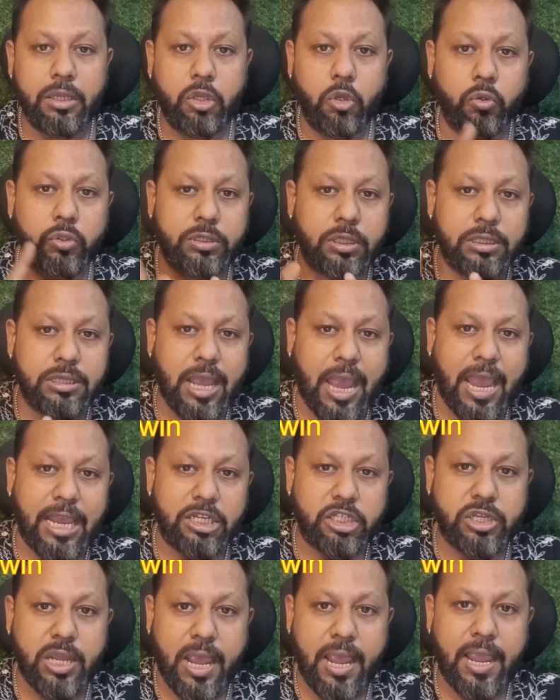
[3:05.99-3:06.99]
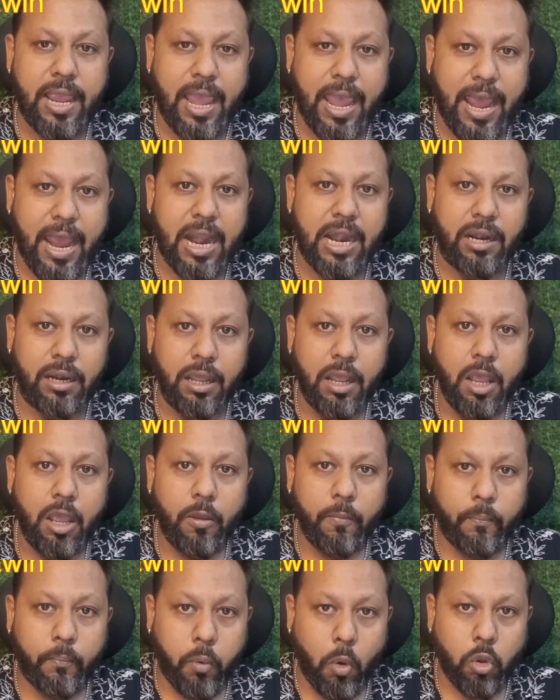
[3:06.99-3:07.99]
ইউজ দিস হ্যাশট্যাগ অ্যান্ড
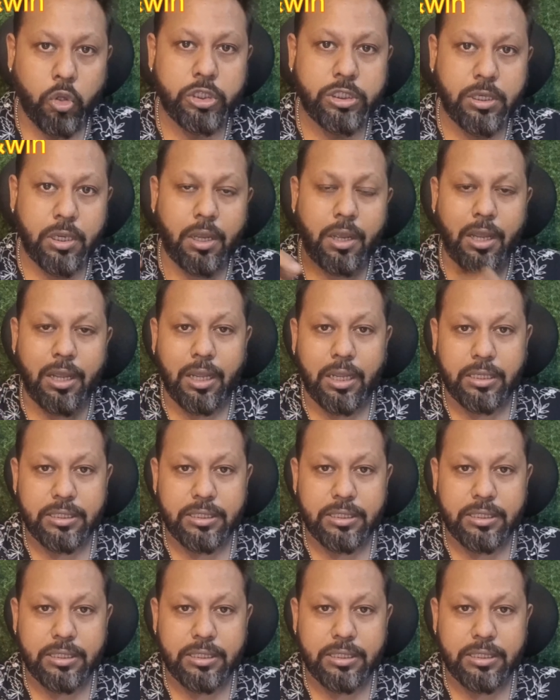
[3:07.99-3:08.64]
post a